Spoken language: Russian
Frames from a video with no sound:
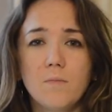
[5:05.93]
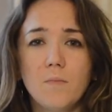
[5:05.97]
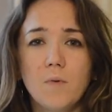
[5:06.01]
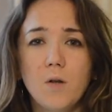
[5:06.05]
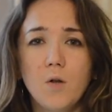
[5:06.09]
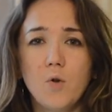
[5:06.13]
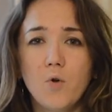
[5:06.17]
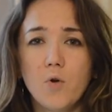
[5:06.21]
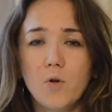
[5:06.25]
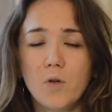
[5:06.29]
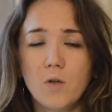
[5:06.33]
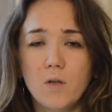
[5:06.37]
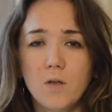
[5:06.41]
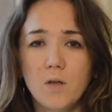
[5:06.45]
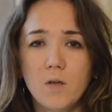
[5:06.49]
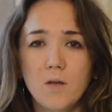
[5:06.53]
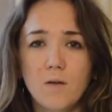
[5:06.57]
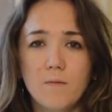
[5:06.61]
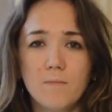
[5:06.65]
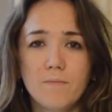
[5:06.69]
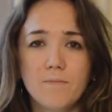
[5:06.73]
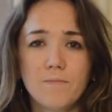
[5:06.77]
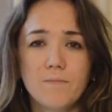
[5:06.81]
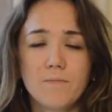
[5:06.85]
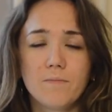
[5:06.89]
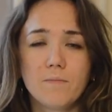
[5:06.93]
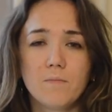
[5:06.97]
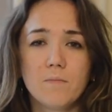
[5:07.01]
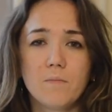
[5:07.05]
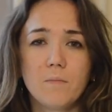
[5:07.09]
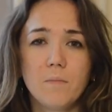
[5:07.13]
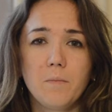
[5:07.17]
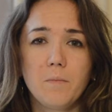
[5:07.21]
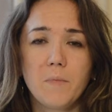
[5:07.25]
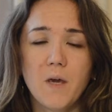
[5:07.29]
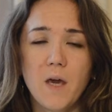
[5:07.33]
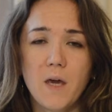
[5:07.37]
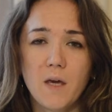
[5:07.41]
легкий
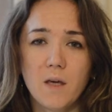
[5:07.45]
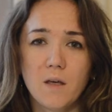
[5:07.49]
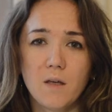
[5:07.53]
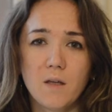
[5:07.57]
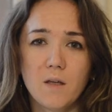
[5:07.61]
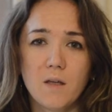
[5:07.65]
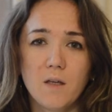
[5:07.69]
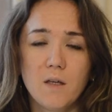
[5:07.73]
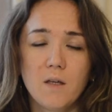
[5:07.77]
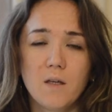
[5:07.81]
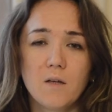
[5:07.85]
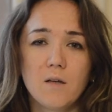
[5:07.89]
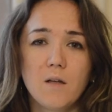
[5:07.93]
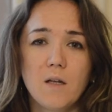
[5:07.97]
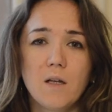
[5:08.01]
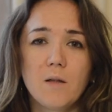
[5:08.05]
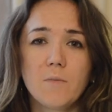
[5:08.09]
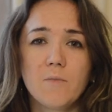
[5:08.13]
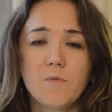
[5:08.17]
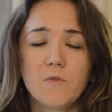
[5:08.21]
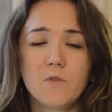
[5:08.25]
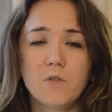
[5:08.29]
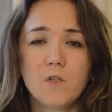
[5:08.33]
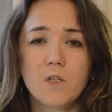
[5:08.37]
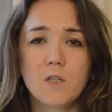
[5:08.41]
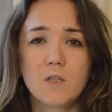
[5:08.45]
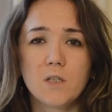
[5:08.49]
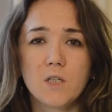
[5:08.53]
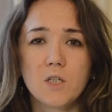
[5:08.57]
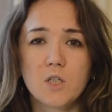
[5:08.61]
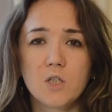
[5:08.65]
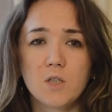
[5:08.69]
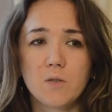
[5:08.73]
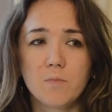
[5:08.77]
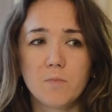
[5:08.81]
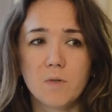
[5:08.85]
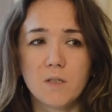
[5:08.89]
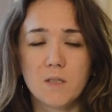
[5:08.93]
мягкий
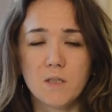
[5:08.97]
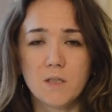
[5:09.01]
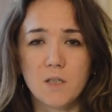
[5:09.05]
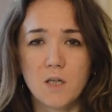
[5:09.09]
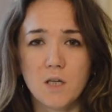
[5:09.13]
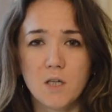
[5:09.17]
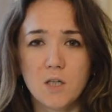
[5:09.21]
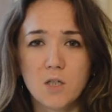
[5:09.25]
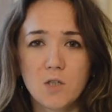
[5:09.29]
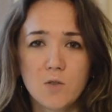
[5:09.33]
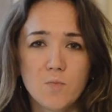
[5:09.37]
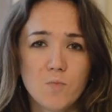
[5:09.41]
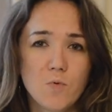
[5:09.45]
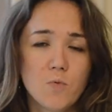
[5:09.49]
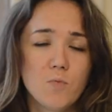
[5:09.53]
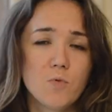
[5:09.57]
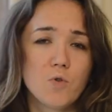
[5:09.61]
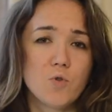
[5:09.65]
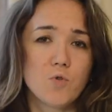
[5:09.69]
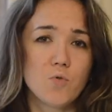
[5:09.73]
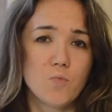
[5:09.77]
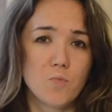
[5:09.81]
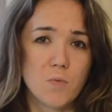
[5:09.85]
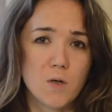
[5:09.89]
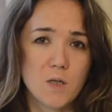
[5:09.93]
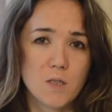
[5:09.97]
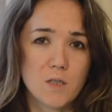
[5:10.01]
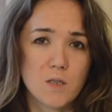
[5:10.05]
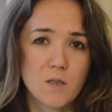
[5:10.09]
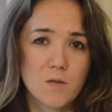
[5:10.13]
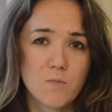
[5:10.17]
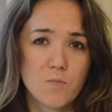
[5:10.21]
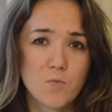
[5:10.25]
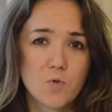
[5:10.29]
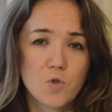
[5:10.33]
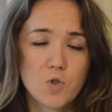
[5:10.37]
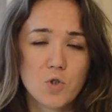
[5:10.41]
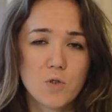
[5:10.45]
лимфодренажный массаж с помощью
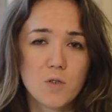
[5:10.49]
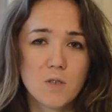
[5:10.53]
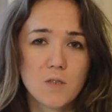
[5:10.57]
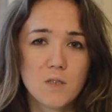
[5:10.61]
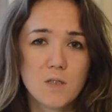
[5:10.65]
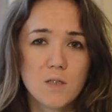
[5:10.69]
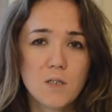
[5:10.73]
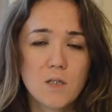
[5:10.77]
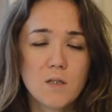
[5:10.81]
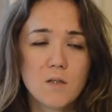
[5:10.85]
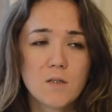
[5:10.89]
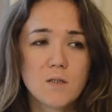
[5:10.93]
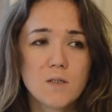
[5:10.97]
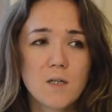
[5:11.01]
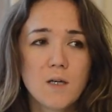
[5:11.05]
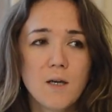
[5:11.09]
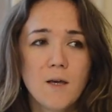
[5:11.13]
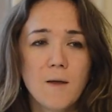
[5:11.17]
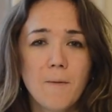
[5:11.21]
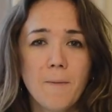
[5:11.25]
масла можно сделать